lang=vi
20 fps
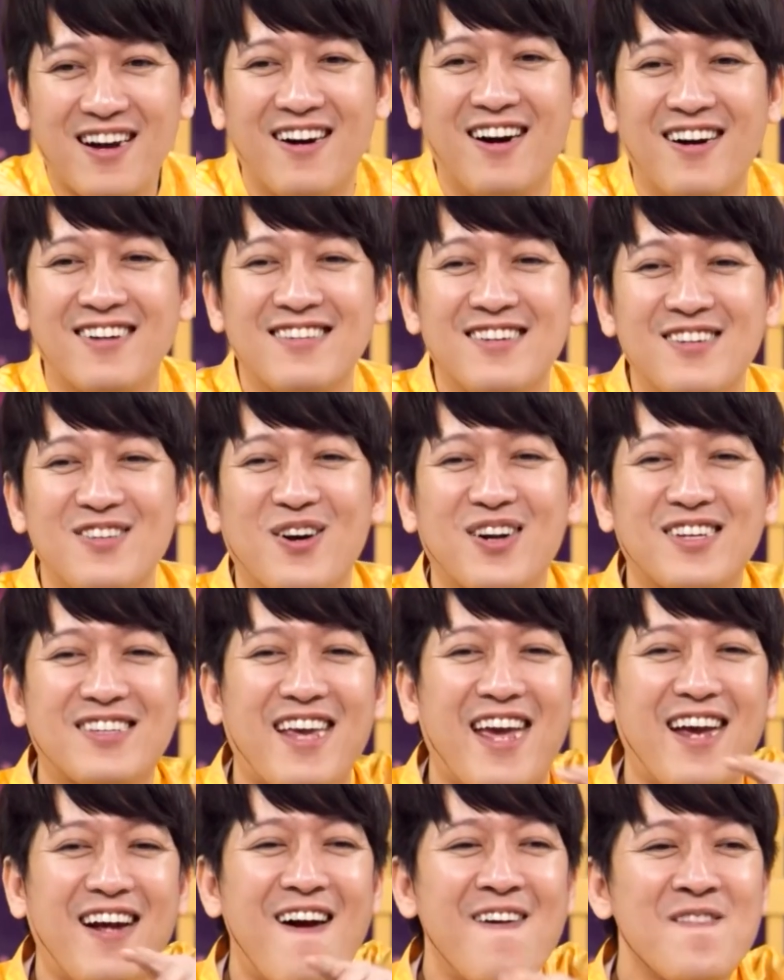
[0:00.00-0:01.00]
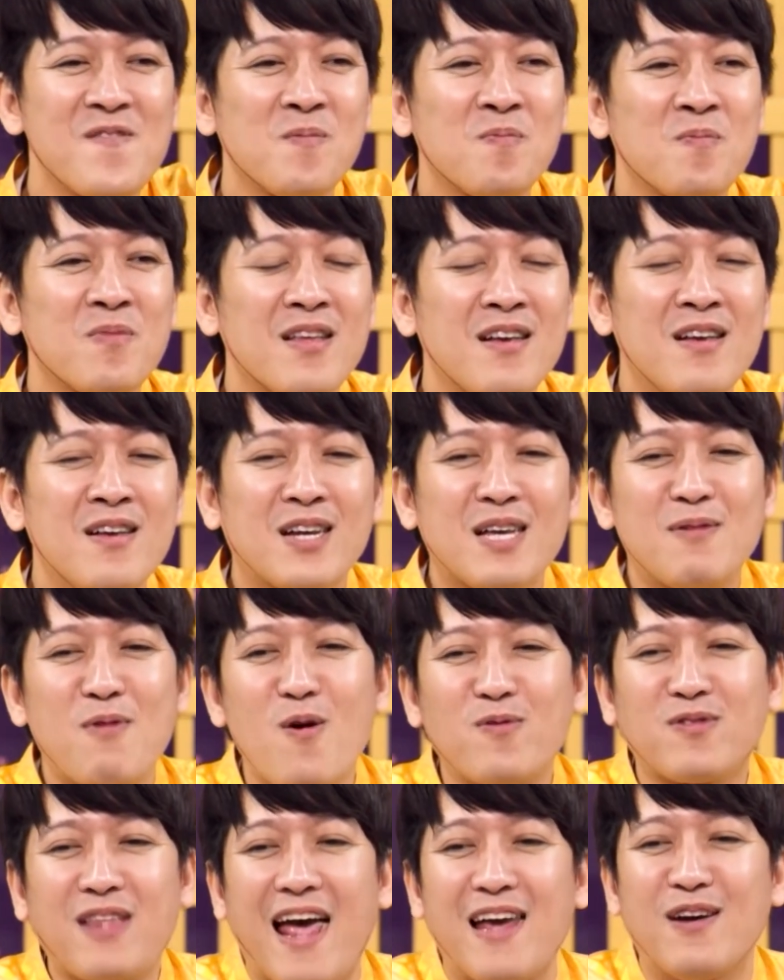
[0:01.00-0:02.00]
trời đưa vô cái chén cái
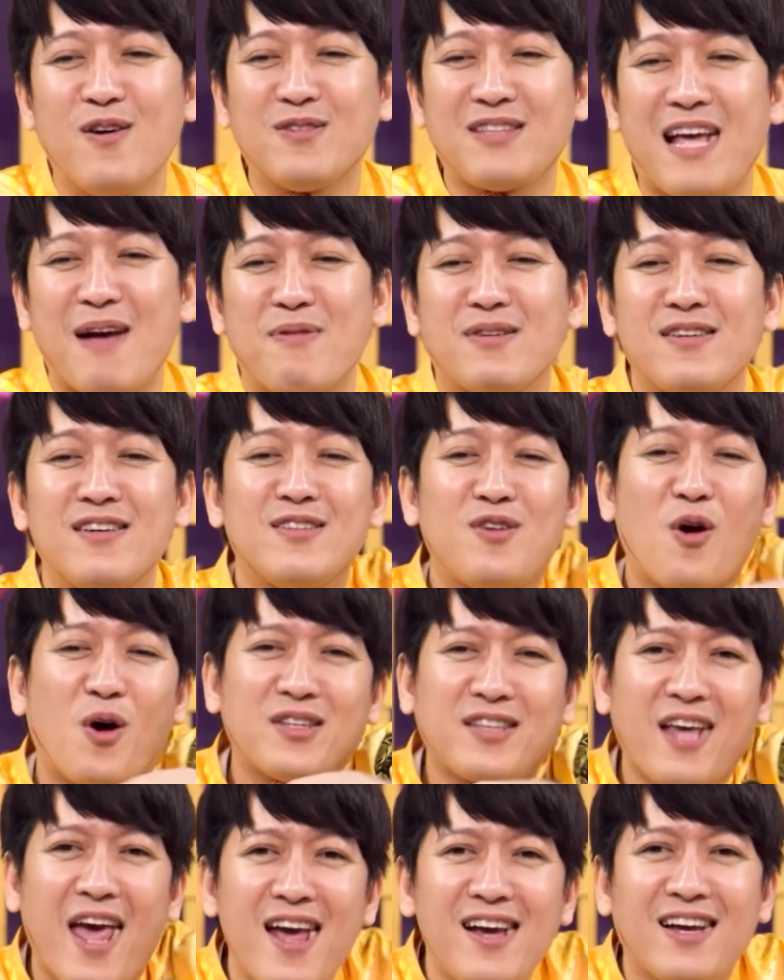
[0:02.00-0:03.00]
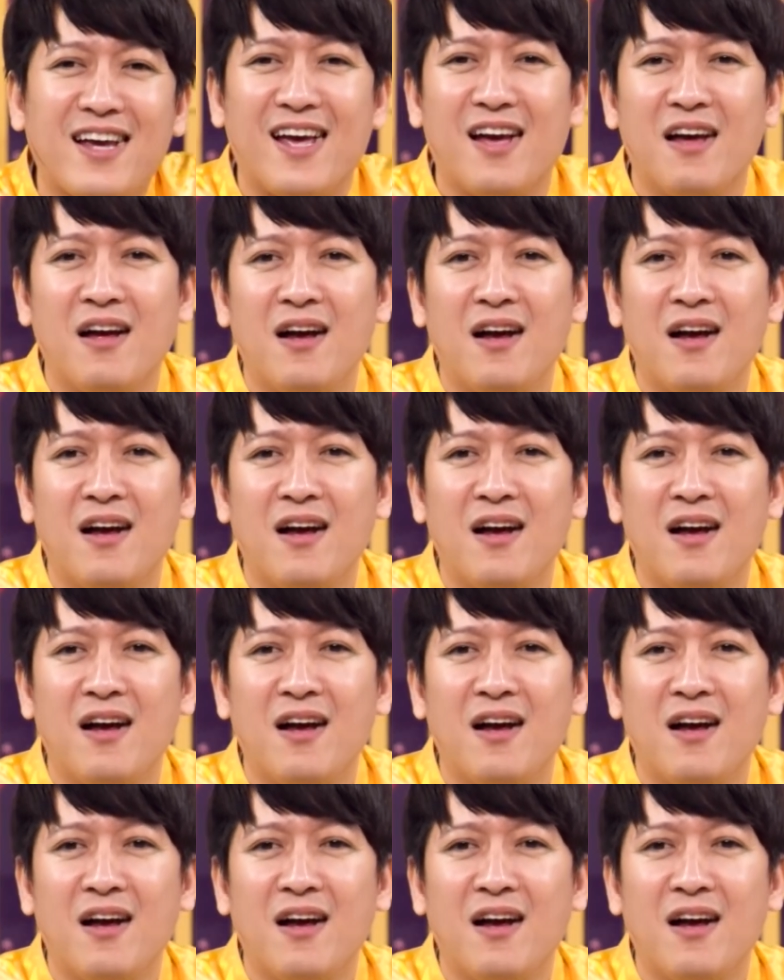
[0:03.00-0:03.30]
móng tay của ta có đưa vô cái chén